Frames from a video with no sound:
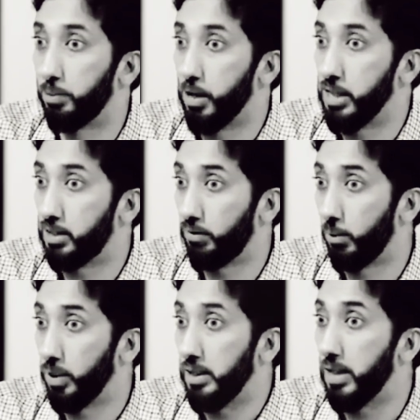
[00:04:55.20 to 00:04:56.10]
তিনি
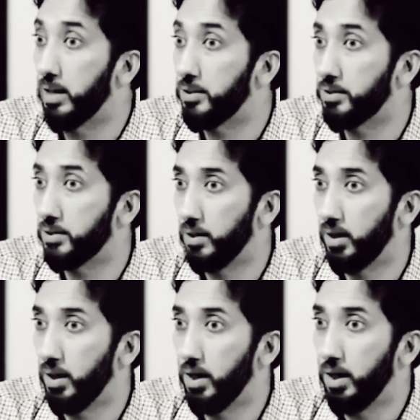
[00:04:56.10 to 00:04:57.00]
সারাক্ষণ রাগ ঝেড়েই
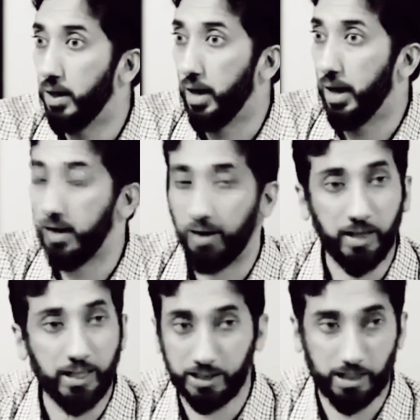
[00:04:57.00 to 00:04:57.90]
যাচ্ছেন আমি তোমাদের জন্য এত
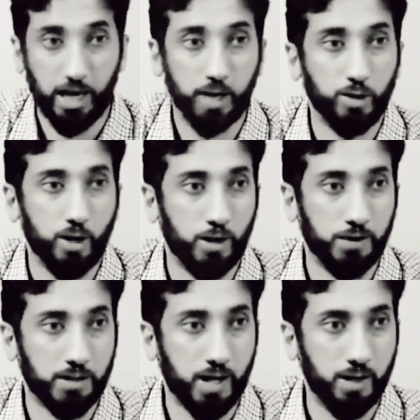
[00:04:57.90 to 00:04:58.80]
কিছু করলাম আর
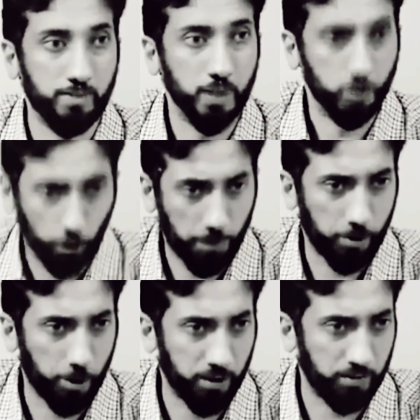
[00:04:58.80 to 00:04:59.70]
তোমরা আমার কোনো মর্যাদাই
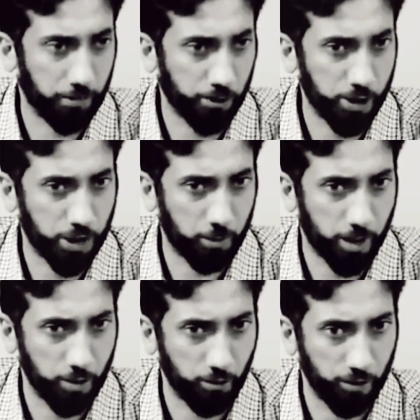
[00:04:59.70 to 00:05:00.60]
দিলে না সর্বশেষ
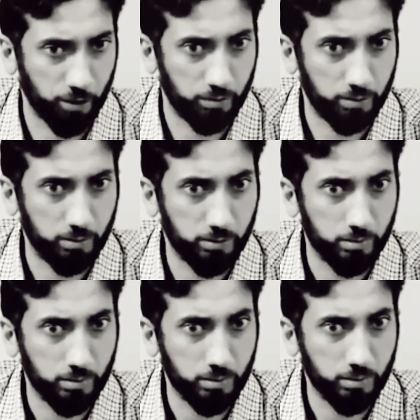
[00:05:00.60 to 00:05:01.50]
কখন তোমরা আমাকে ধন্যবাদ
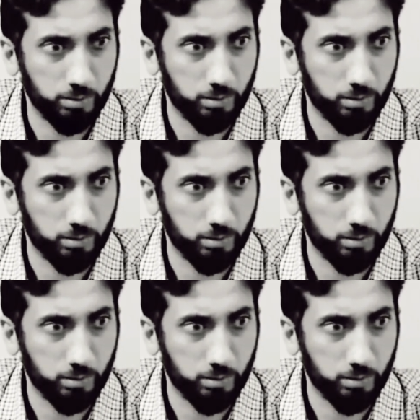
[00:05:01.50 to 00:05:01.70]
দিয়েছিলে